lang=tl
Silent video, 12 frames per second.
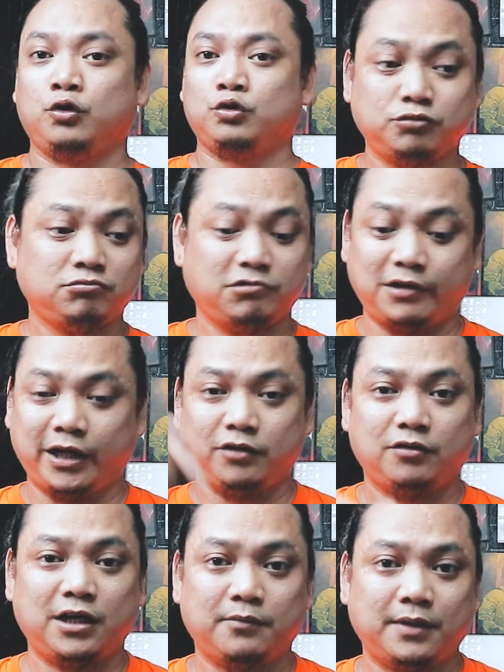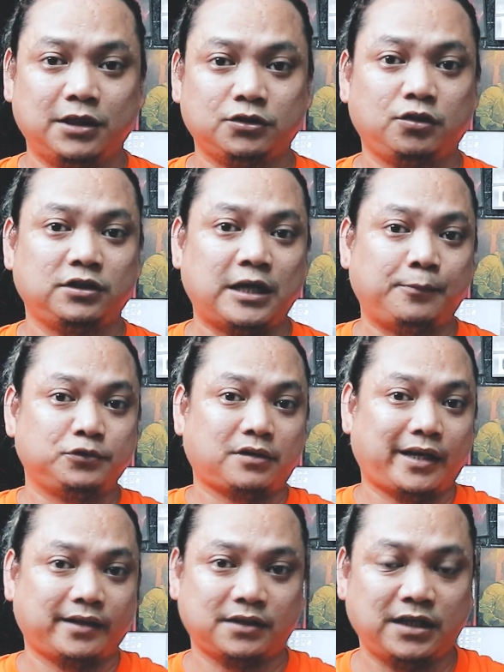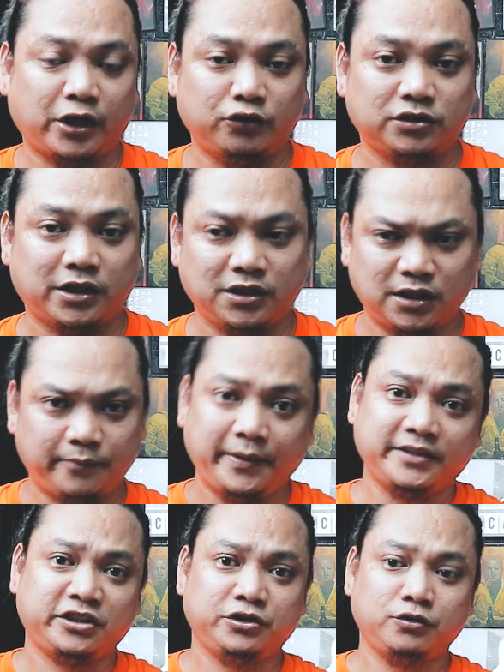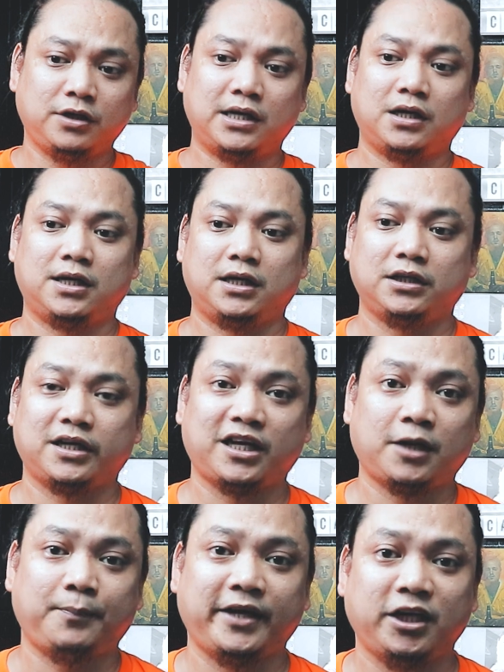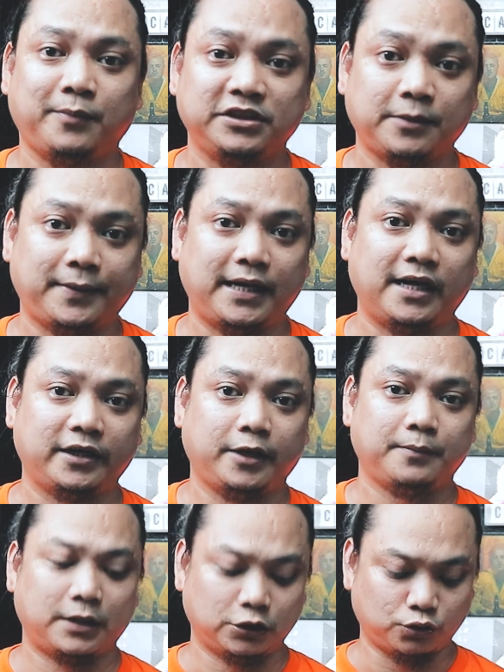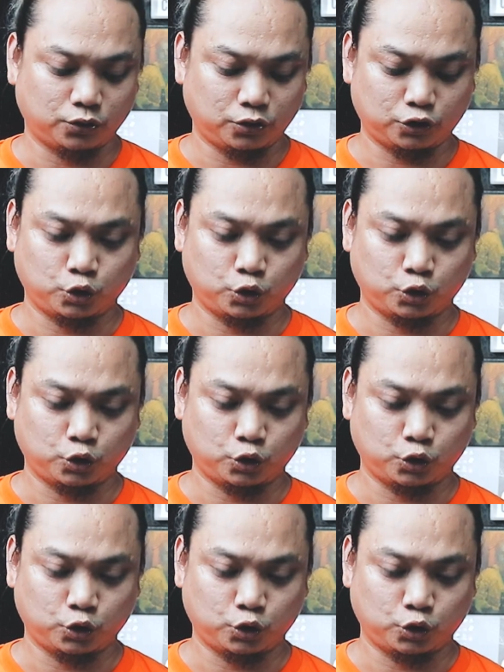Ayun, click nyo lang mga tol, tapos rekta na kayo sa kanya. Message nyo lang, uh, nagre-reply naman siya palagi mga tol.